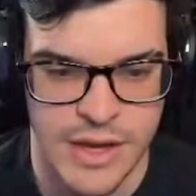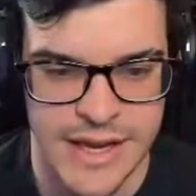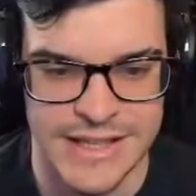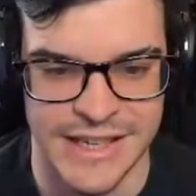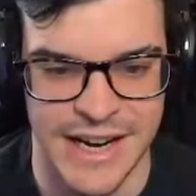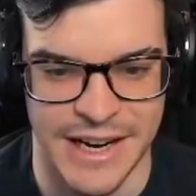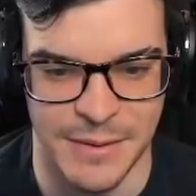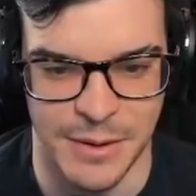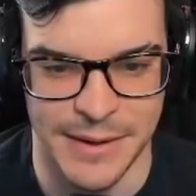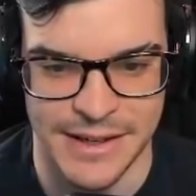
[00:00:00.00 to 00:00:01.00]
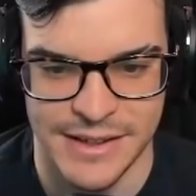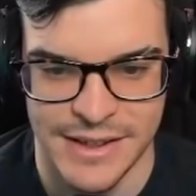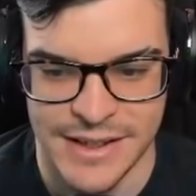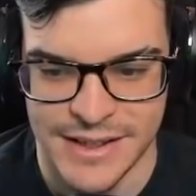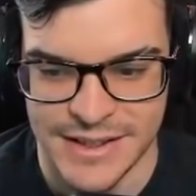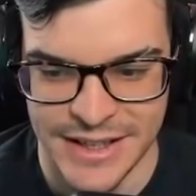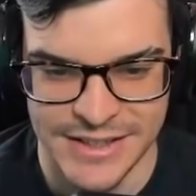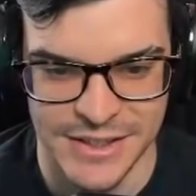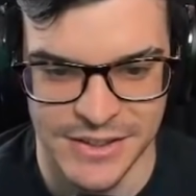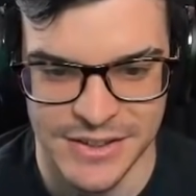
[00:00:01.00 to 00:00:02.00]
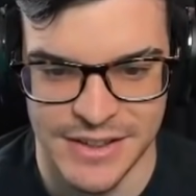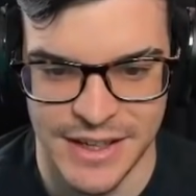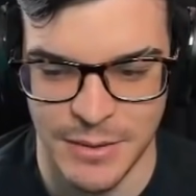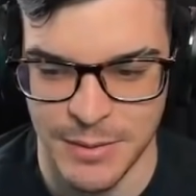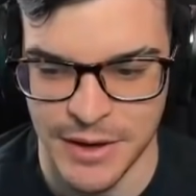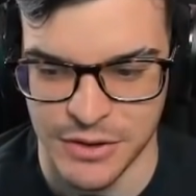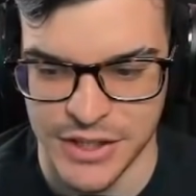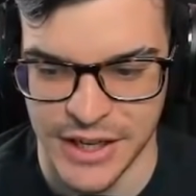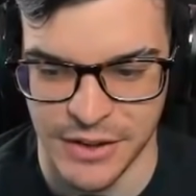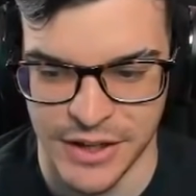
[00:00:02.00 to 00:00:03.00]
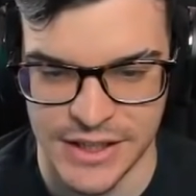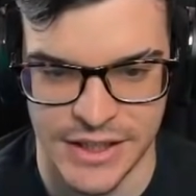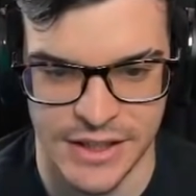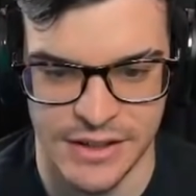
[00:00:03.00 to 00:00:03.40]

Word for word: Y tenía el revólver ¡Listo! Revólver conseguido, gente